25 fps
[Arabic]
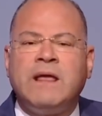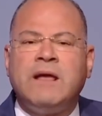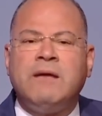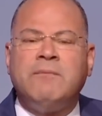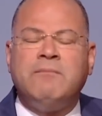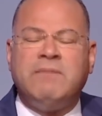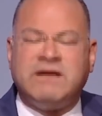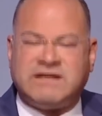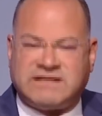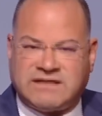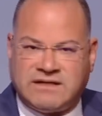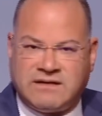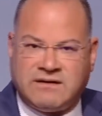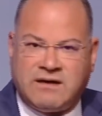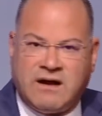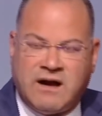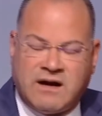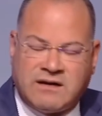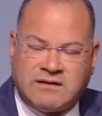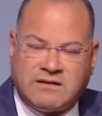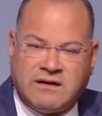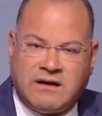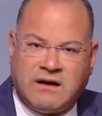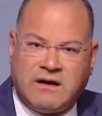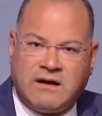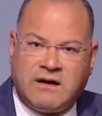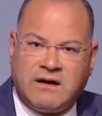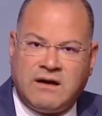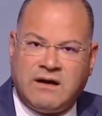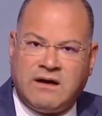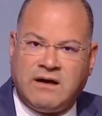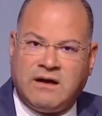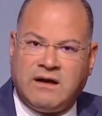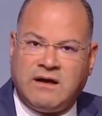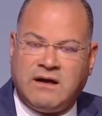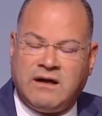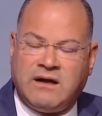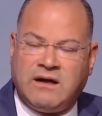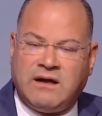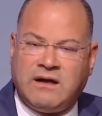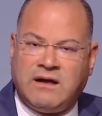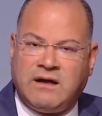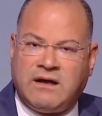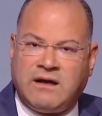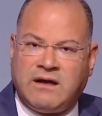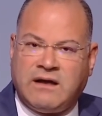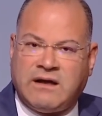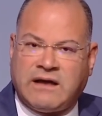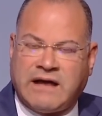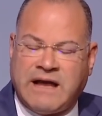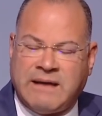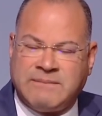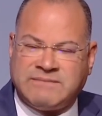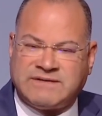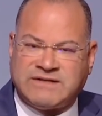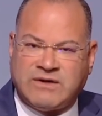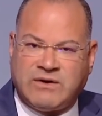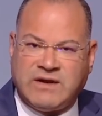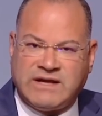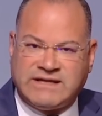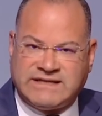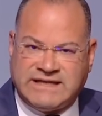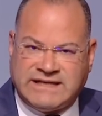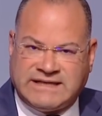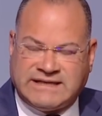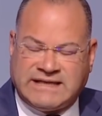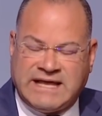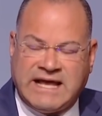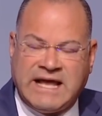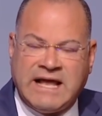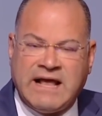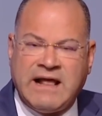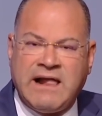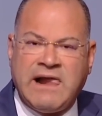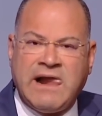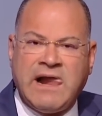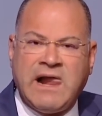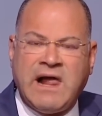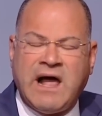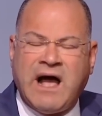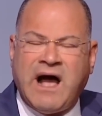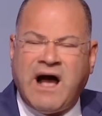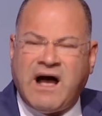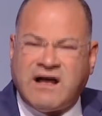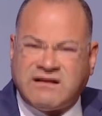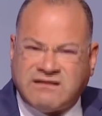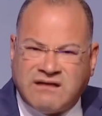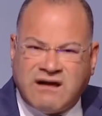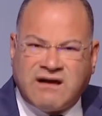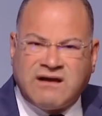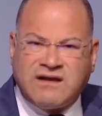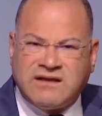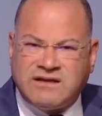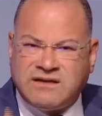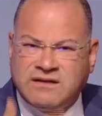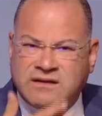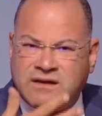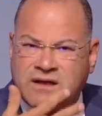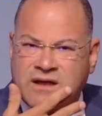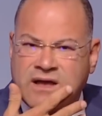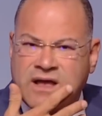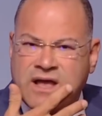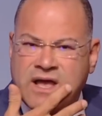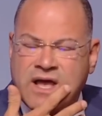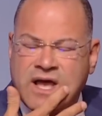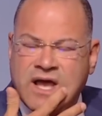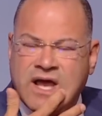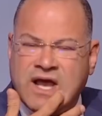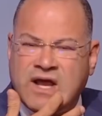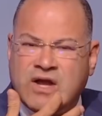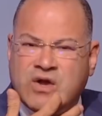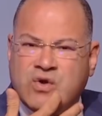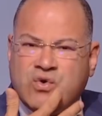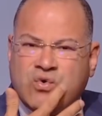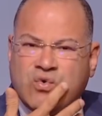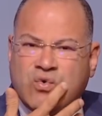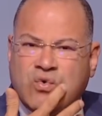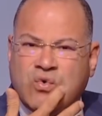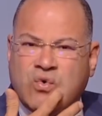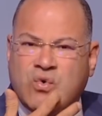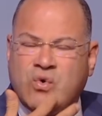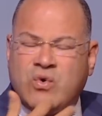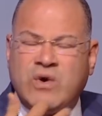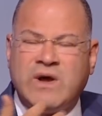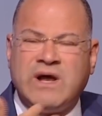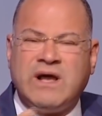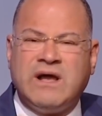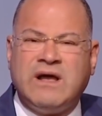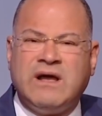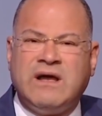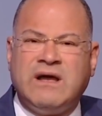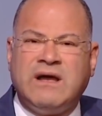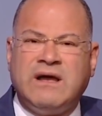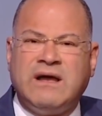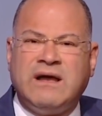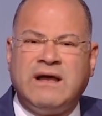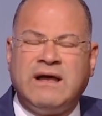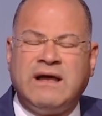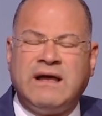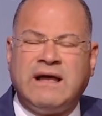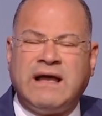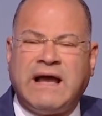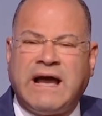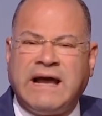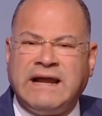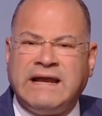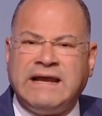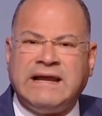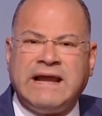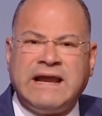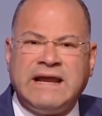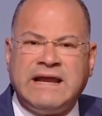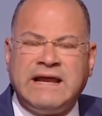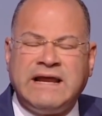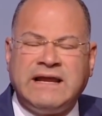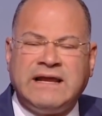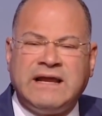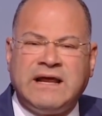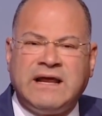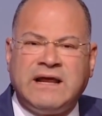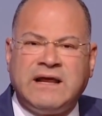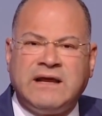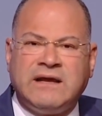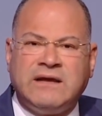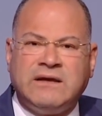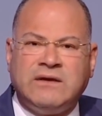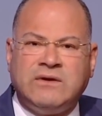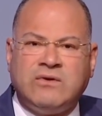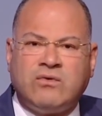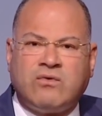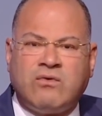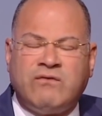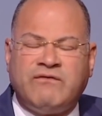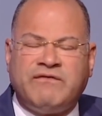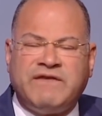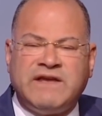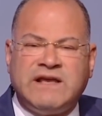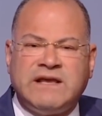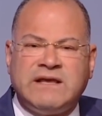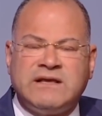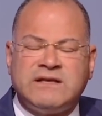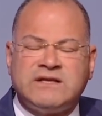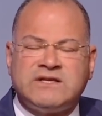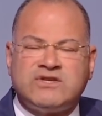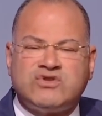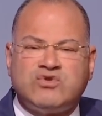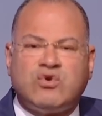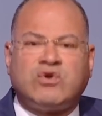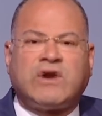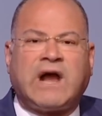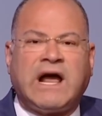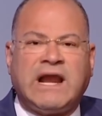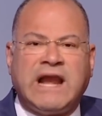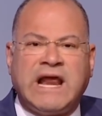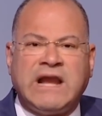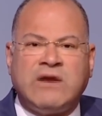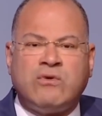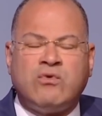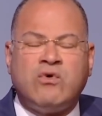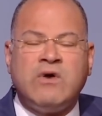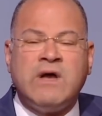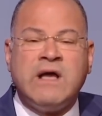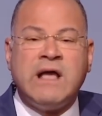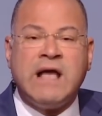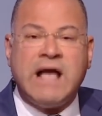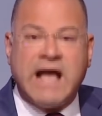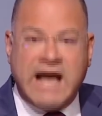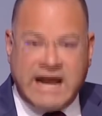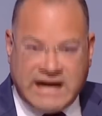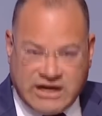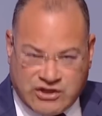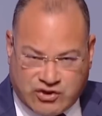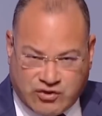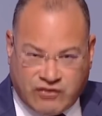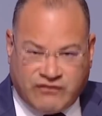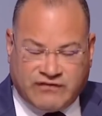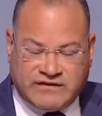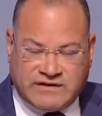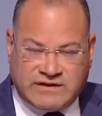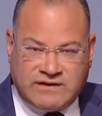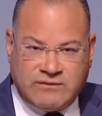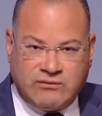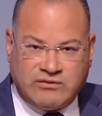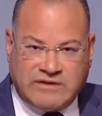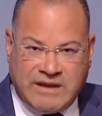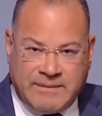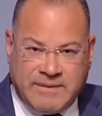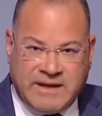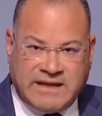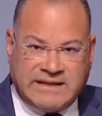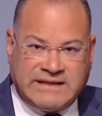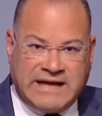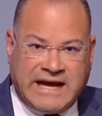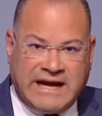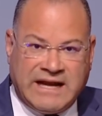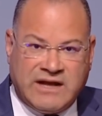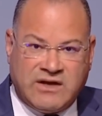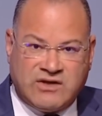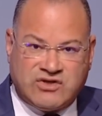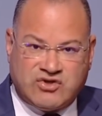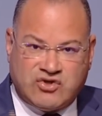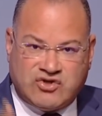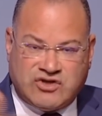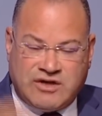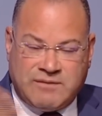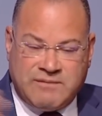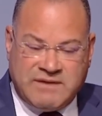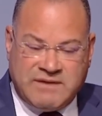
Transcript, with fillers: بس النهارده آه، آه، خمسه ولا سته اعتقد انه آه، علينا ان احنا نكون في سرعه لانه انا شفت وتابعت على السوشيال